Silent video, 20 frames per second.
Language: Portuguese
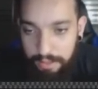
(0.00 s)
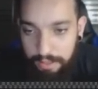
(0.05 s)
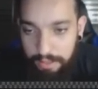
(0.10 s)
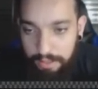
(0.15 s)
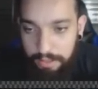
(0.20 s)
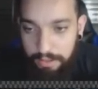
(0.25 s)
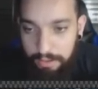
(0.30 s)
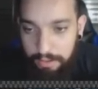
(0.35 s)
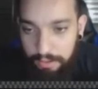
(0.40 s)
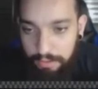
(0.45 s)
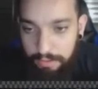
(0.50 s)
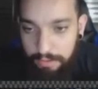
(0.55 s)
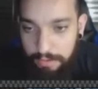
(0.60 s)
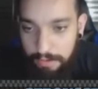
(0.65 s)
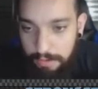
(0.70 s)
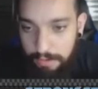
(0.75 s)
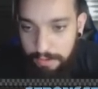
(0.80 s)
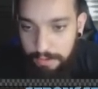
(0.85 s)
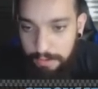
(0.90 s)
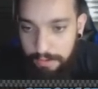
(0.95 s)

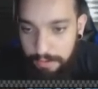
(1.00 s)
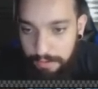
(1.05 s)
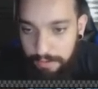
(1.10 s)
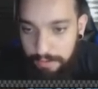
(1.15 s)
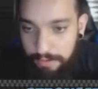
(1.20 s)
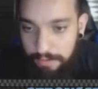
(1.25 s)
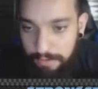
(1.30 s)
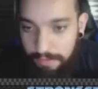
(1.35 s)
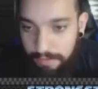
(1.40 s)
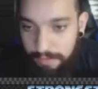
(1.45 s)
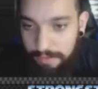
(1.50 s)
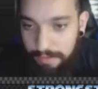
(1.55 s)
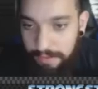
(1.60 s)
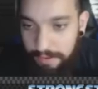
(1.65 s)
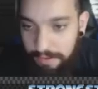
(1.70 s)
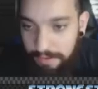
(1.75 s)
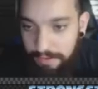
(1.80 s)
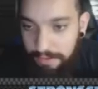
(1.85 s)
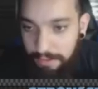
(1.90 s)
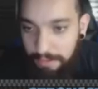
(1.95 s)
Jureg do Gabs.
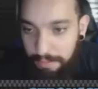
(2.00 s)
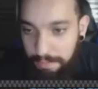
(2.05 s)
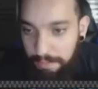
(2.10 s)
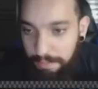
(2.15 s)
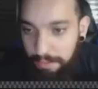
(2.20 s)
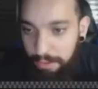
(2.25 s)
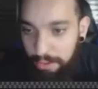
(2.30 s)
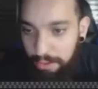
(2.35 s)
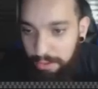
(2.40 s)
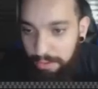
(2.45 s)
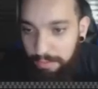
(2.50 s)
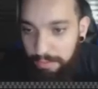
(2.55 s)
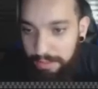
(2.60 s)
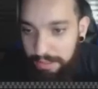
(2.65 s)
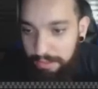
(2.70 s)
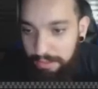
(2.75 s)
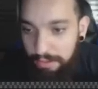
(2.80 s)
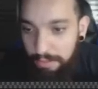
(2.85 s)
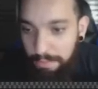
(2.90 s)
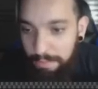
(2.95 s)
Tô puto,
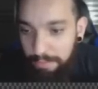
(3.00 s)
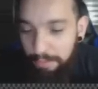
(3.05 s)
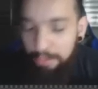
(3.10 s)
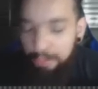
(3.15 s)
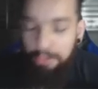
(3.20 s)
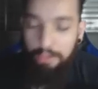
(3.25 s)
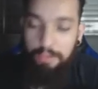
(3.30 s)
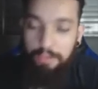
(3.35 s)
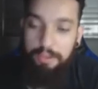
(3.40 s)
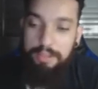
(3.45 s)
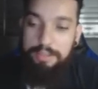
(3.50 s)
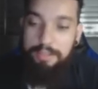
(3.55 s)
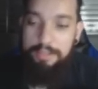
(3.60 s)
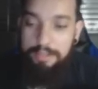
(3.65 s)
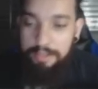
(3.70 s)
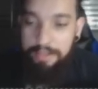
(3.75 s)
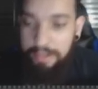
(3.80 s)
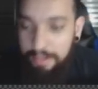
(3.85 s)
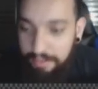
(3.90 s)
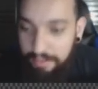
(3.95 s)
mano, tô puto com
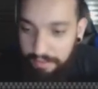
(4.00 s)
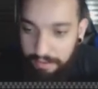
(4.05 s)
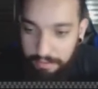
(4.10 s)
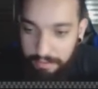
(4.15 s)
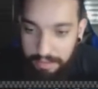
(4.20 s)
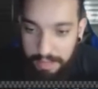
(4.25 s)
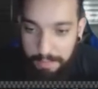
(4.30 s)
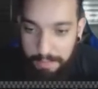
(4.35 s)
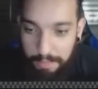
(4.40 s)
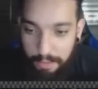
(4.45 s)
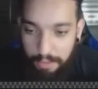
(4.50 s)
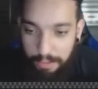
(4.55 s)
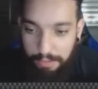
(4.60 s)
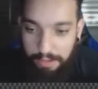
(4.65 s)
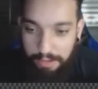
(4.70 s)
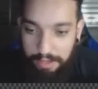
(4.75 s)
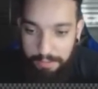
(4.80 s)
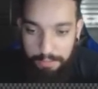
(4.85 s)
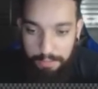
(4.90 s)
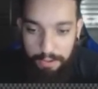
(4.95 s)
isso. Vamos lá,
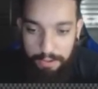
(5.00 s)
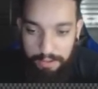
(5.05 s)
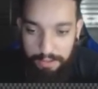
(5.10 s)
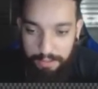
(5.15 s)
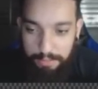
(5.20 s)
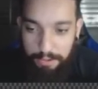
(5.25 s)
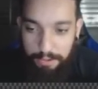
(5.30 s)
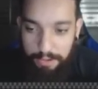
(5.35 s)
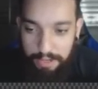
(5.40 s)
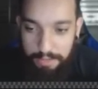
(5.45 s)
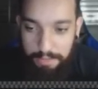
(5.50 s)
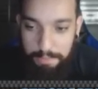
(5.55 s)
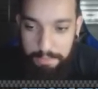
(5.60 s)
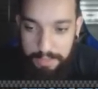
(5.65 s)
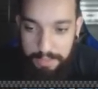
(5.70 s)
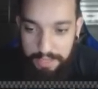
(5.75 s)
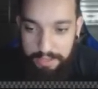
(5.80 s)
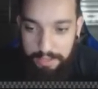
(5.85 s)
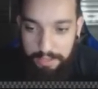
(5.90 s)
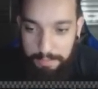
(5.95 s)
mole, mole, mole, pinta,